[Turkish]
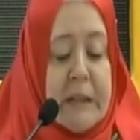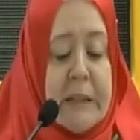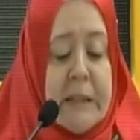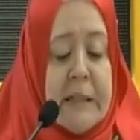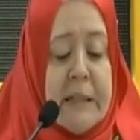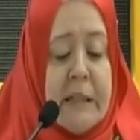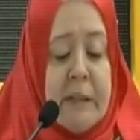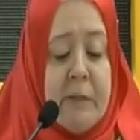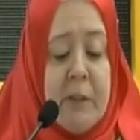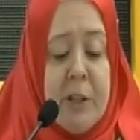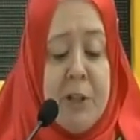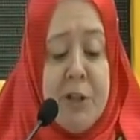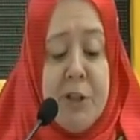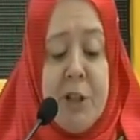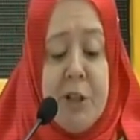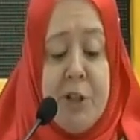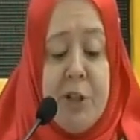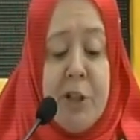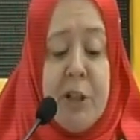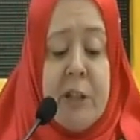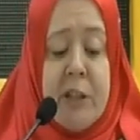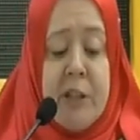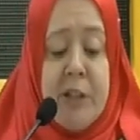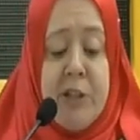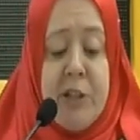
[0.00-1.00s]

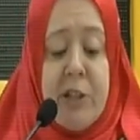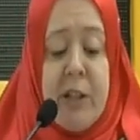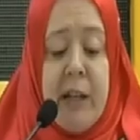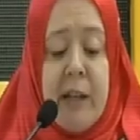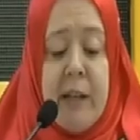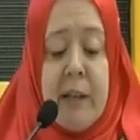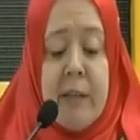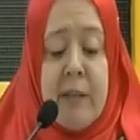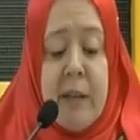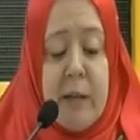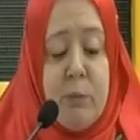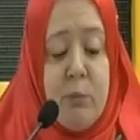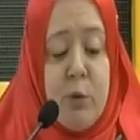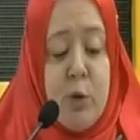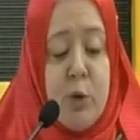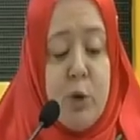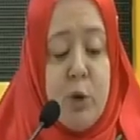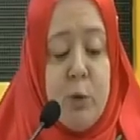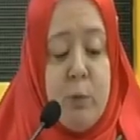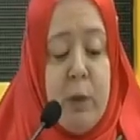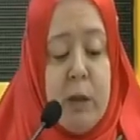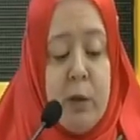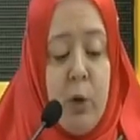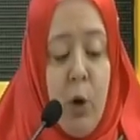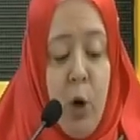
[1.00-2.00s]
savaşacağı kişilerin de
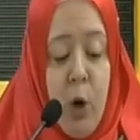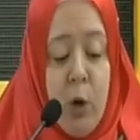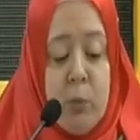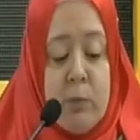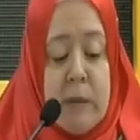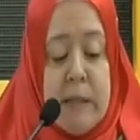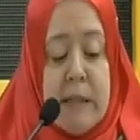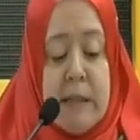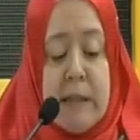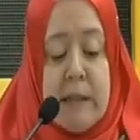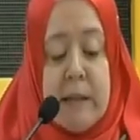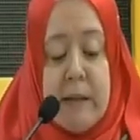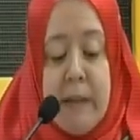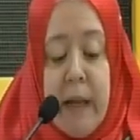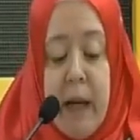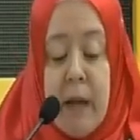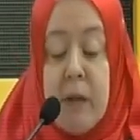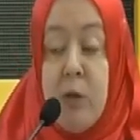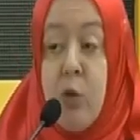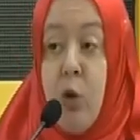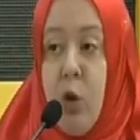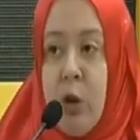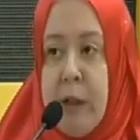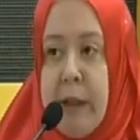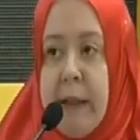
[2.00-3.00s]
Müslüman
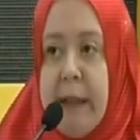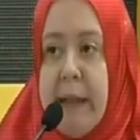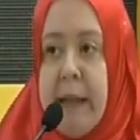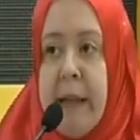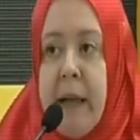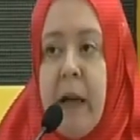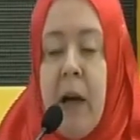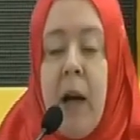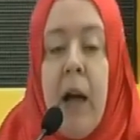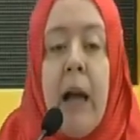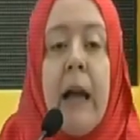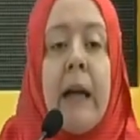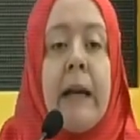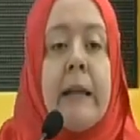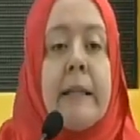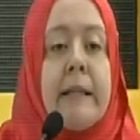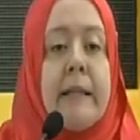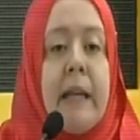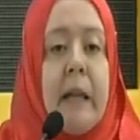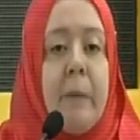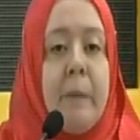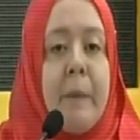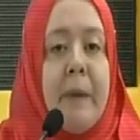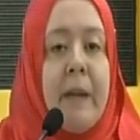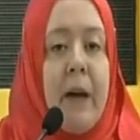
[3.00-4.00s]
olmasından dolayı
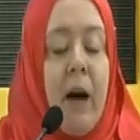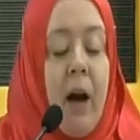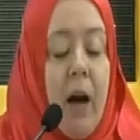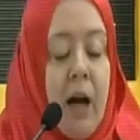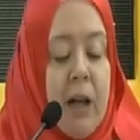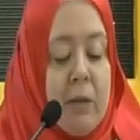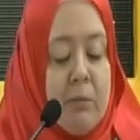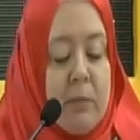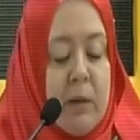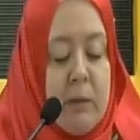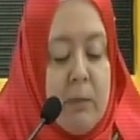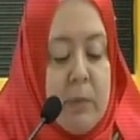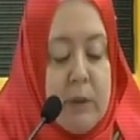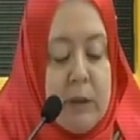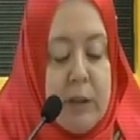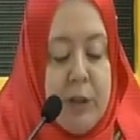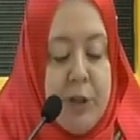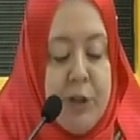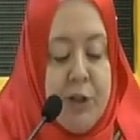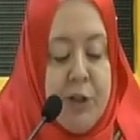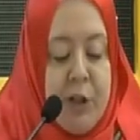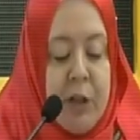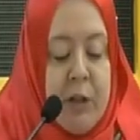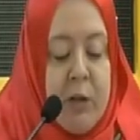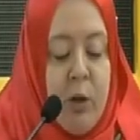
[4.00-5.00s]
tepki almamak
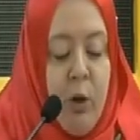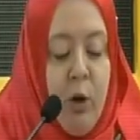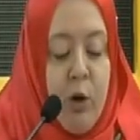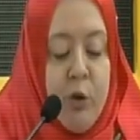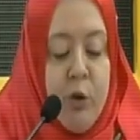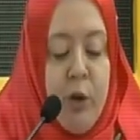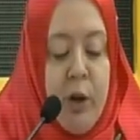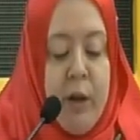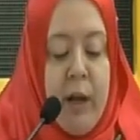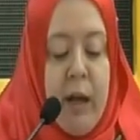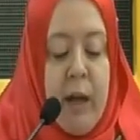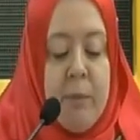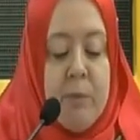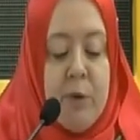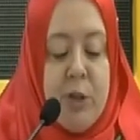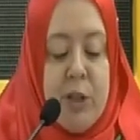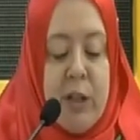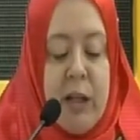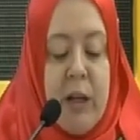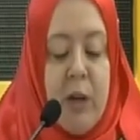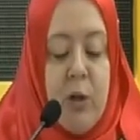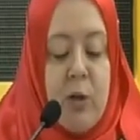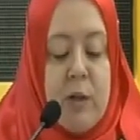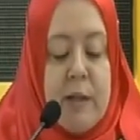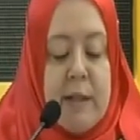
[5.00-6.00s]
için o dönem
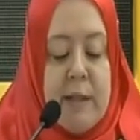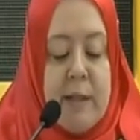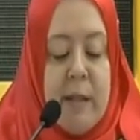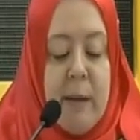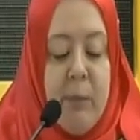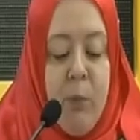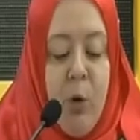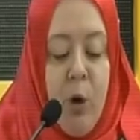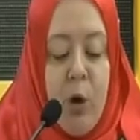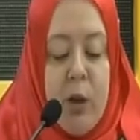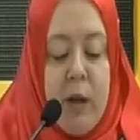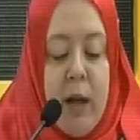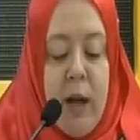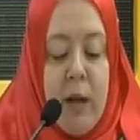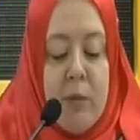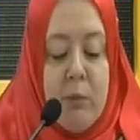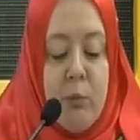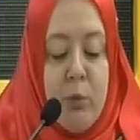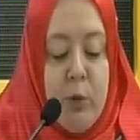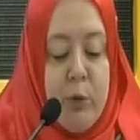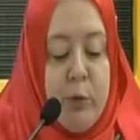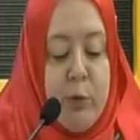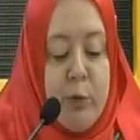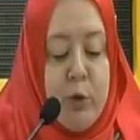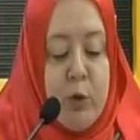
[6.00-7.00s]
Şeyhülislam'ı olan
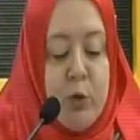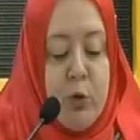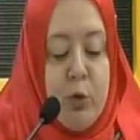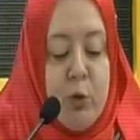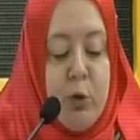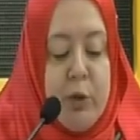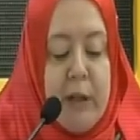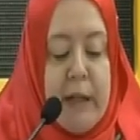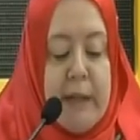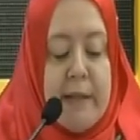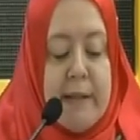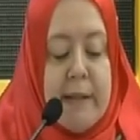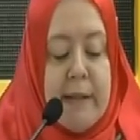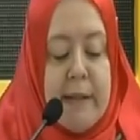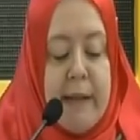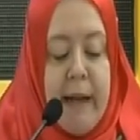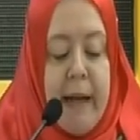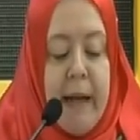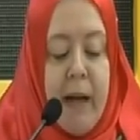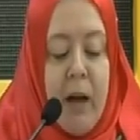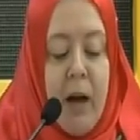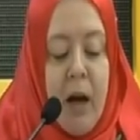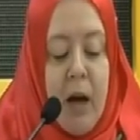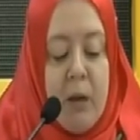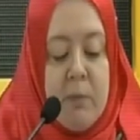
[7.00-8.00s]
Müftü Nurettin
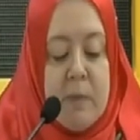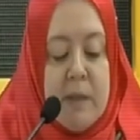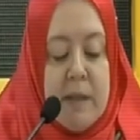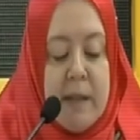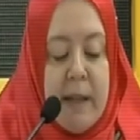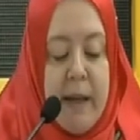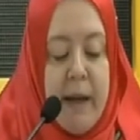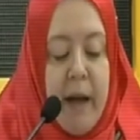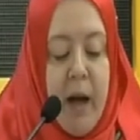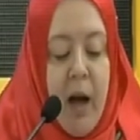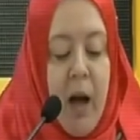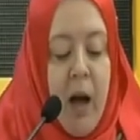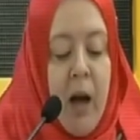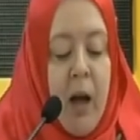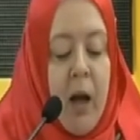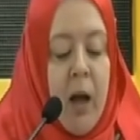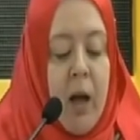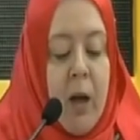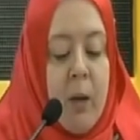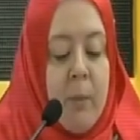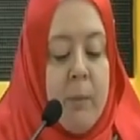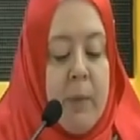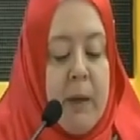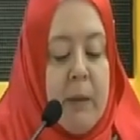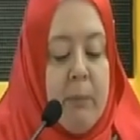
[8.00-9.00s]
El Hamza'ya
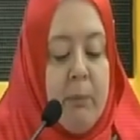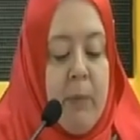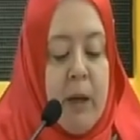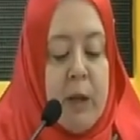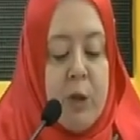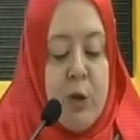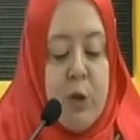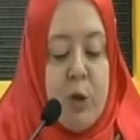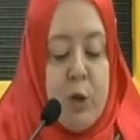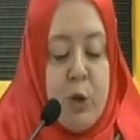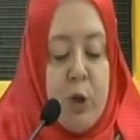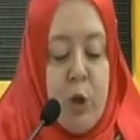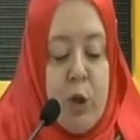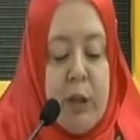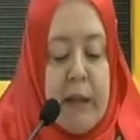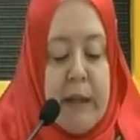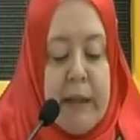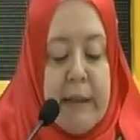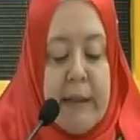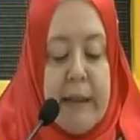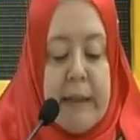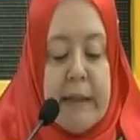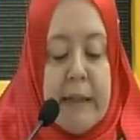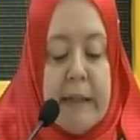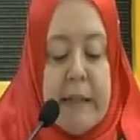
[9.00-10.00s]

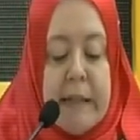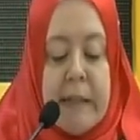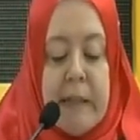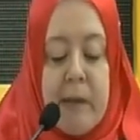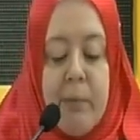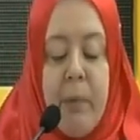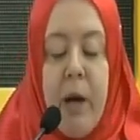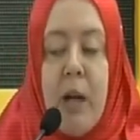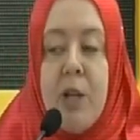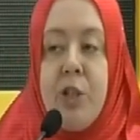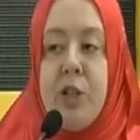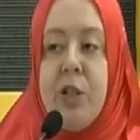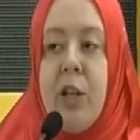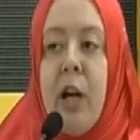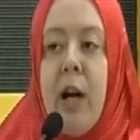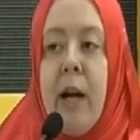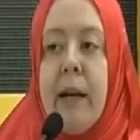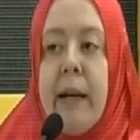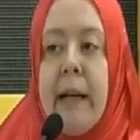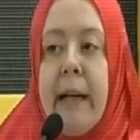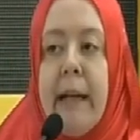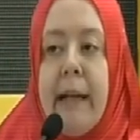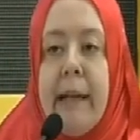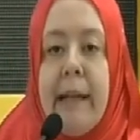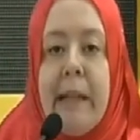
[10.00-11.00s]
1512'de
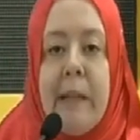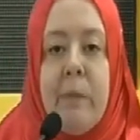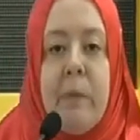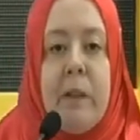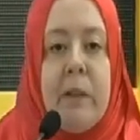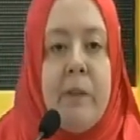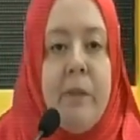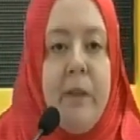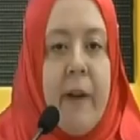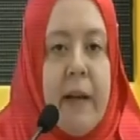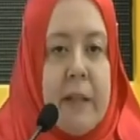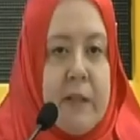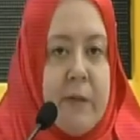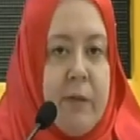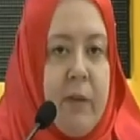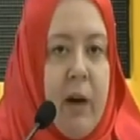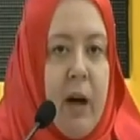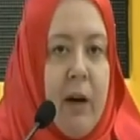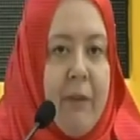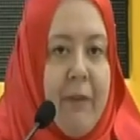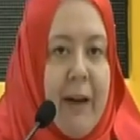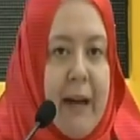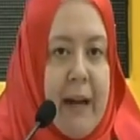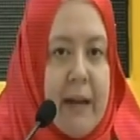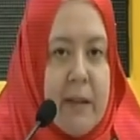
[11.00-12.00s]
Kızılbaşlarla ilgili bir
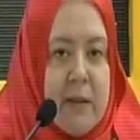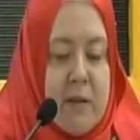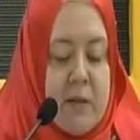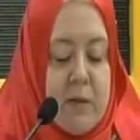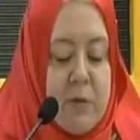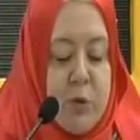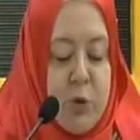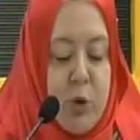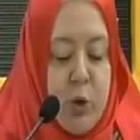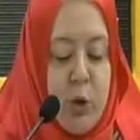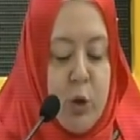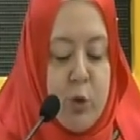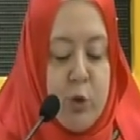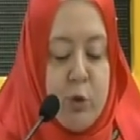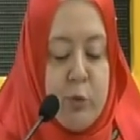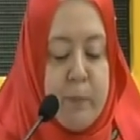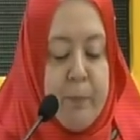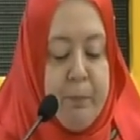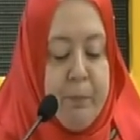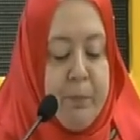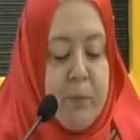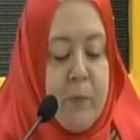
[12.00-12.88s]
fetva verdirtiyor.